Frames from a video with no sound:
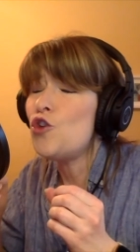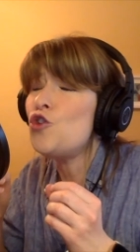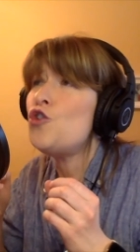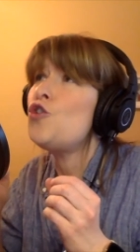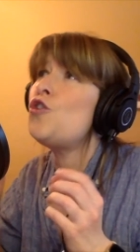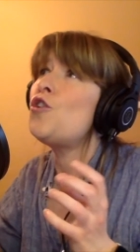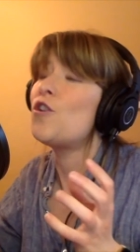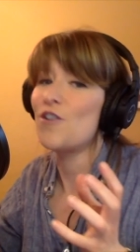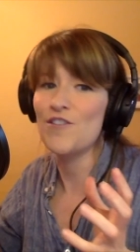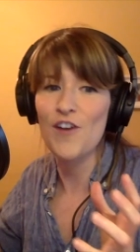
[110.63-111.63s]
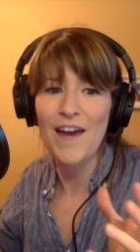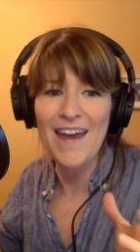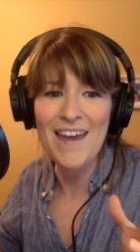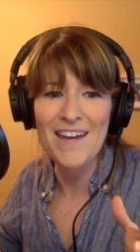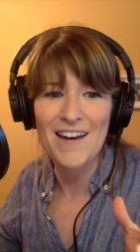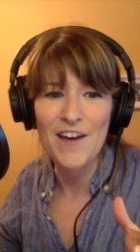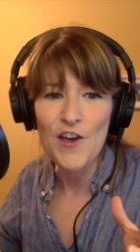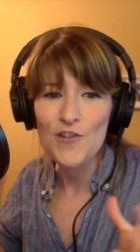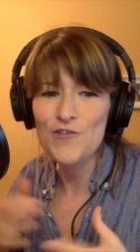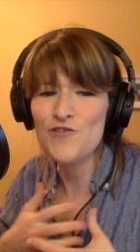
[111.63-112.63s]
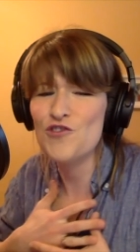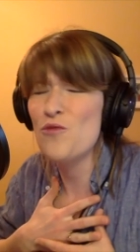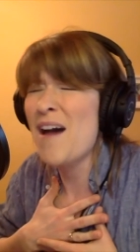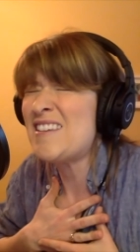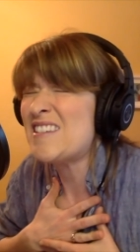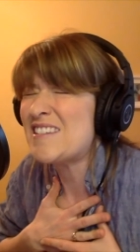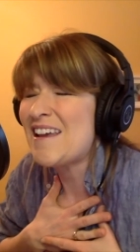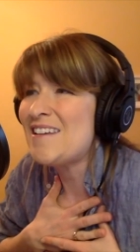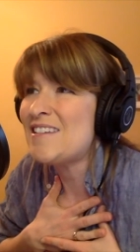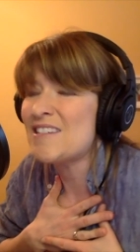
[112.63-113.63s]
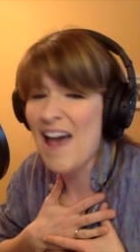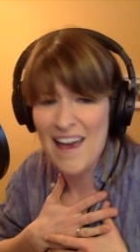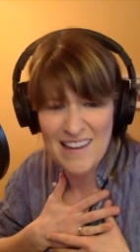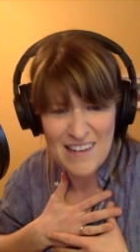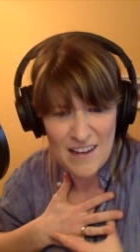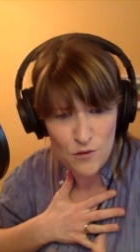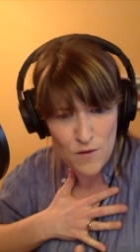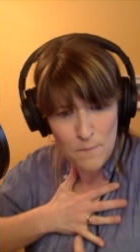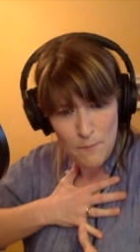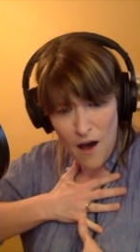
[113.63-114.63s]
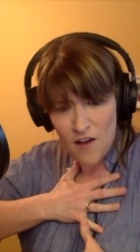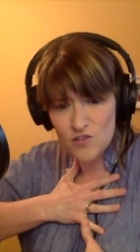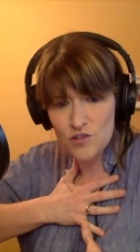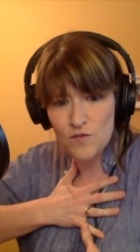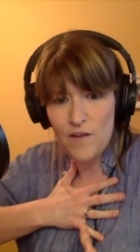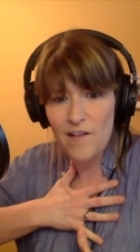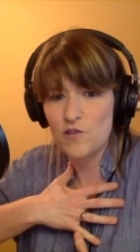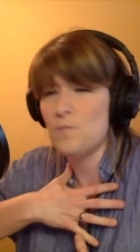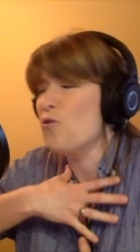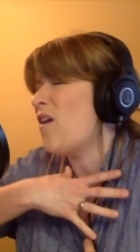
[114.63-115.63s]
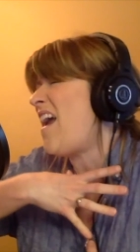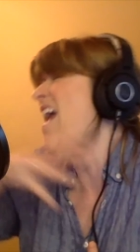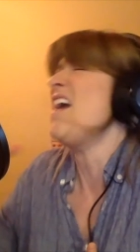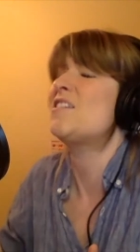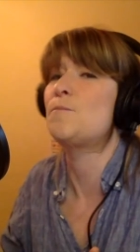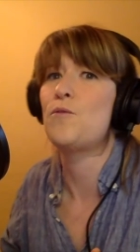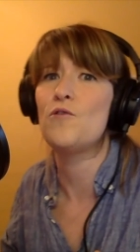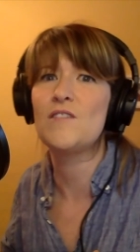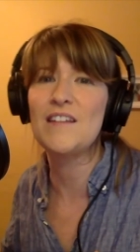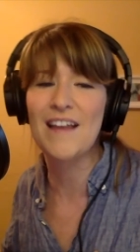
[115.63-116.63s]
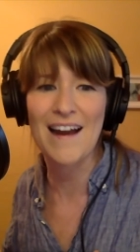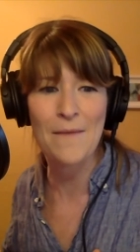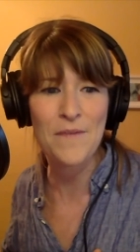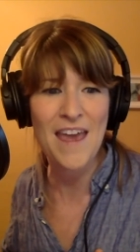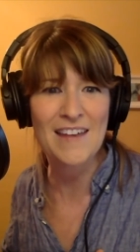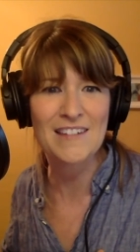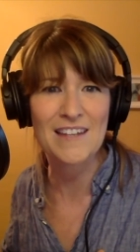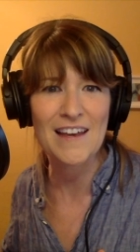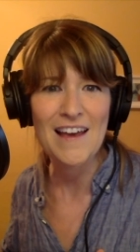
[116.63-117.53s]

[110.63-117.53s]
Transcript: hurle de rire, une joie sincère qui lui part du ventre pour exploser dans la pièce.